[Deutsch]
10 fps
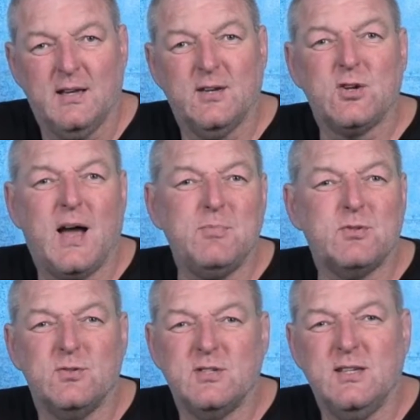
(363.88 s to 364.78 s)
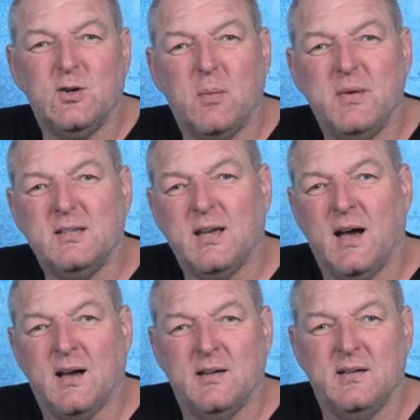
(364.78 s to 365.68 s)
dann schreib es uns in die
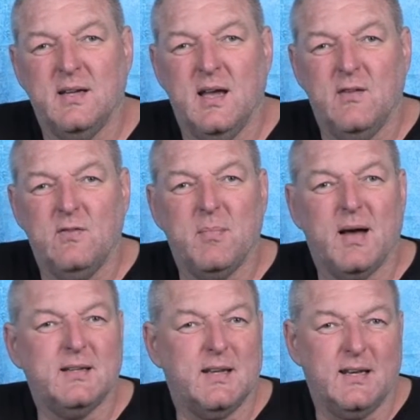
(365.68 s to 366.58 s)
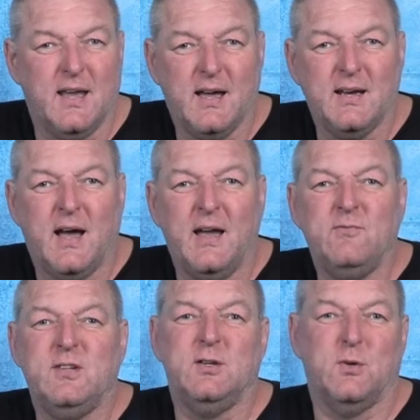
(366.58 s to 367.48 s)
Kommentare. Wir machen dann gerne
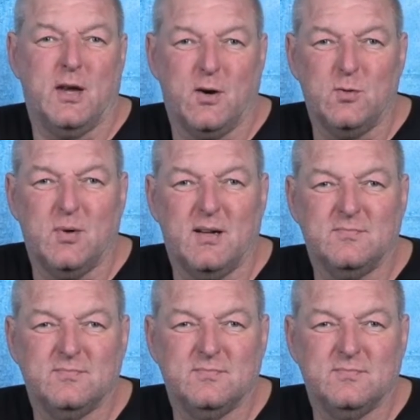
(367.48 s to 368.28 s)
ein Video darüber.